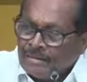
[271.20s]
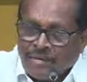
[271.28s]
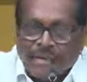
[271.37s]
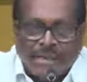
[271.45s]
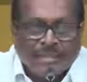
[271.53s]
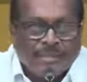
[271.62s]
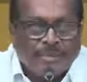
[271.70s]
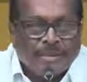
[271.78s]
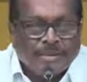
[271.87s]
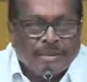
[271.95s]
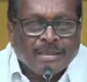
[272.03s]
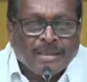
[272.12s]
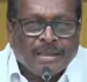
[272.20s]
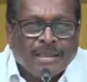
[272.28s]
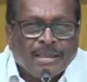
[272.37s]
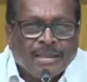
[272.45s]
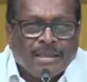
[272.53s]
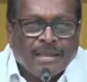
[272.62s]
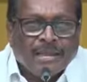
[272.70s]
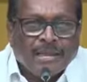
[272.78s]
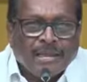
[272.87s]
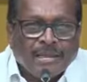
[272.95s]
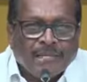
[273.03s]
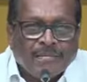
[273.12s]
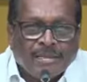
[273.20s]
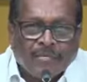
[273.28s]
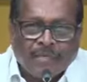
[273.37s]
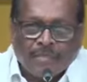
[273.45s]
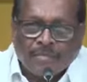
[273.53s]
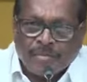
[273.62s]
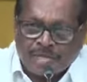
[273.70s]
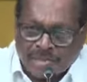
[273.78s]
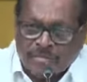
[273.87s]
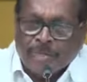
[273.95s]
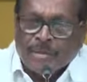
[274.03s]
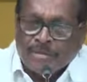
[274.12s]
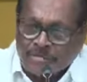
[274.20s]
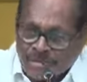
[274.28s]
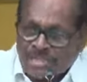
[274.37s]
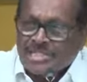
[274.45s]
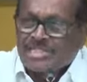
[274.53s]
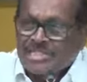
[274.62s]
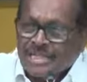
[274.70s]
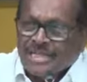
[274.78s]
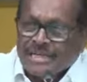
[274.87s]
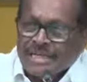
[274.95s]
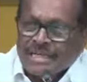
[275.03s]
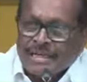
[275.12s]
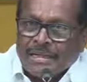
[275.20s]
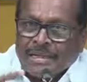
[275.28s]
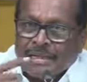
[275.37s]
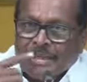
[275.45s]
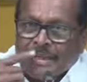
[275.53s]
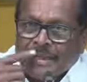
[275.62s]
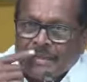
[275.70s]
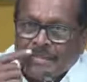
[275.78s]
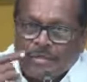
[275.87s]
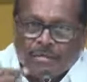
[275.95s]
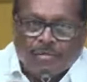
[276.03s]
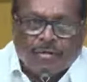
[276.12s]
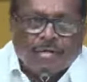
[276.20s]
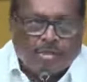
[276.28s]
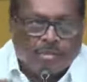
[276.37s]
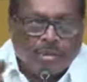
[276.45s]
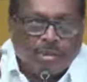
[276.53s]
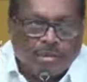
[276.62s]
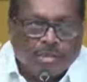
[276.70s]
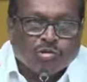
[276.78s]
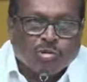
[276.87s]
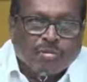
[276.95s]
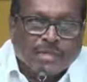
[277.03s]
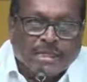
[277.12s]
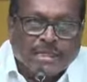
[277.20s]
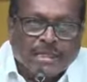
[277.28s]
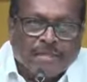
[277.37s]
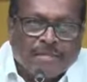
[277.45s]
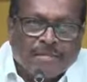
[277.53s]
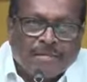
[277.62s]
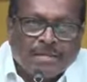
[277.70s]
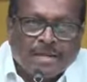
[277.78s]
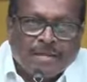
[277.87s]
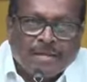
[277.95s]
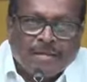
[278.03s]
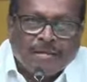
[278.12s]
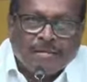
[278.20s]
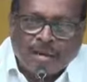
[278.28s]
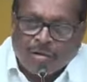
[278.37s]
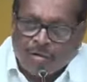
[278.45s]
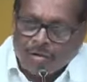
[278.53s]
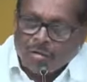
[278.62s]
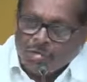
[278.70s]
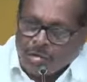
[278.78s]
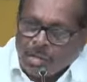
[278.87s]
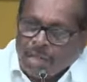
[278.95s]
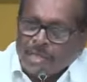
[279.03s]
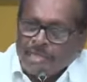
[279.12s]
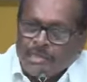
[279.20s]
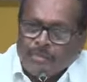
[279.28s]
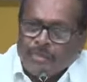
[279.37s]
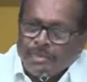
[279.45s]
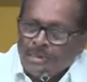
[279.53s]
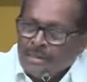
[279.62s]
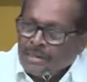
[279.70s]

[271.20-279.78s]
ఇవాళ ఎంతమంది మీద మీరు విమర్శ మిమ్మల్ని విమర్శిస్తే మీలో ఉన్న తప్పుల్ని ఎత్తి చూపితే వాళ్ళ గొంతు నొక్కాలని చెప్పి